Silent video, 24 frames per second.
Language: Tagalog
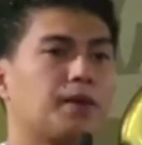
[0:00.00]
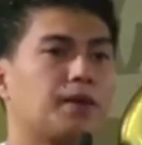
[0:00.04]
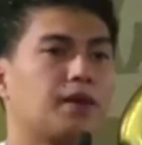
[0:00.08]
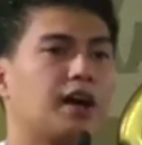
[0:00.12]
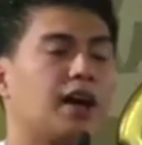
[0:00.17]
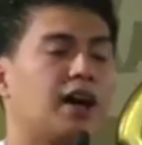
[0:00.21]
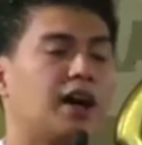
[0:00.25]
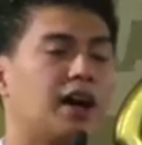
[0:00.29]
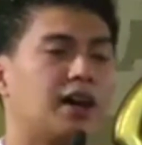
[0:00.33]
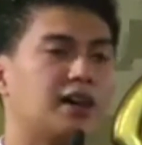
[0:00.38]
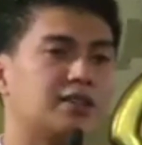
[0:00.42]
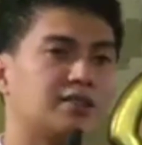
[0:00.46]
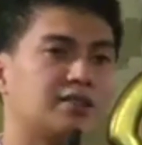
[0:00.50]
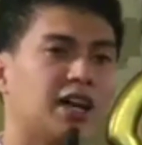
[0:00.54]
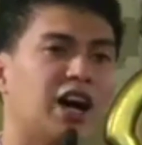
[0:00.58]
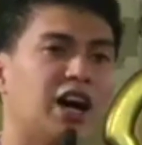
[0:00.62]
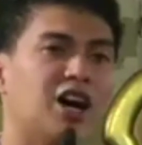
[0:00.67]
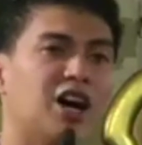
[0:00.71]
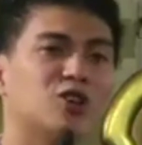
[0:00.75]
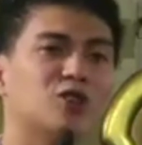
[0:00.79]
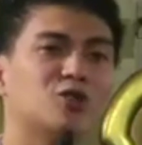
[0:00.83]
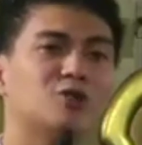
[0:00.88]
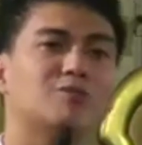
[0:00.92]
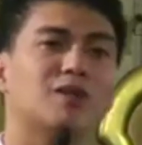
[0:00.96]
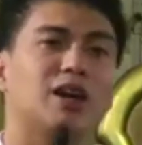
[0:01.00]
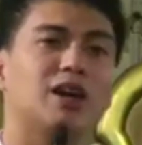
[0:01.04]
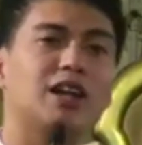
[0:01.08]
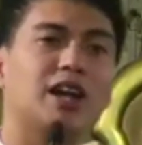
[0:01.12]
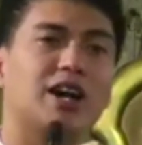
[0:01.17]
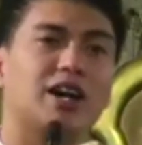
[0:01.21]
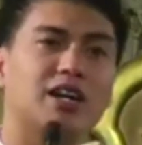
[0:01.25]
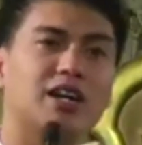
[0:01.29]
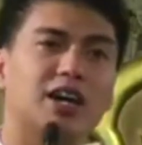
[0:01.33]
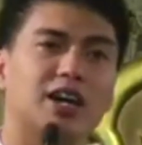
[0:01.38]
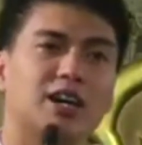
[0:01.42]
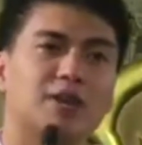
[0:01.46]
Ang taong
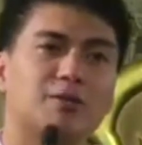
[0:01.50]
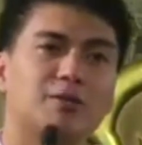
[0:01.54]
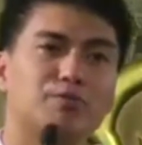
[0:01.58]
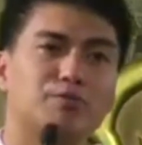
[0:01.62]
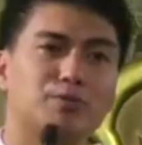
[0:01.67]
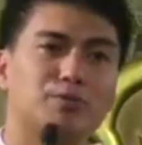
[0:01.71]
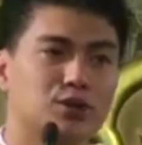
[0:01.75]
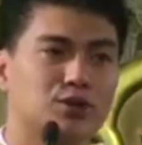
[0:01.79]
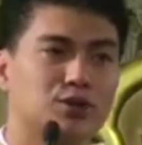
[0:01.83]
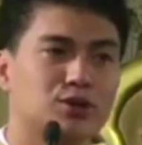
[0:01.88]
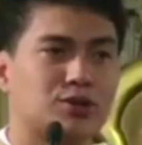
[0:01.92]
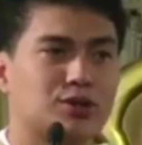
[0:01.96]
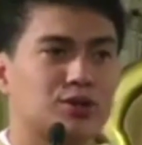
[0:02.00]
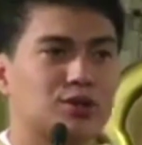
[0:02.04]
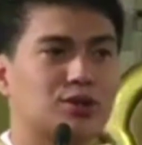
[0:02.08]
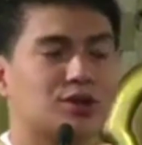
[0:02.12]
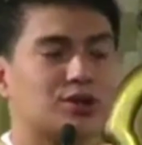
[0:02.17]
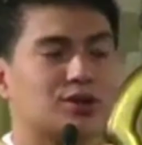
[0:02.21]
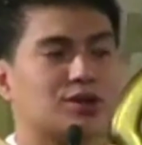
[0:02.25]
malaki ang puso,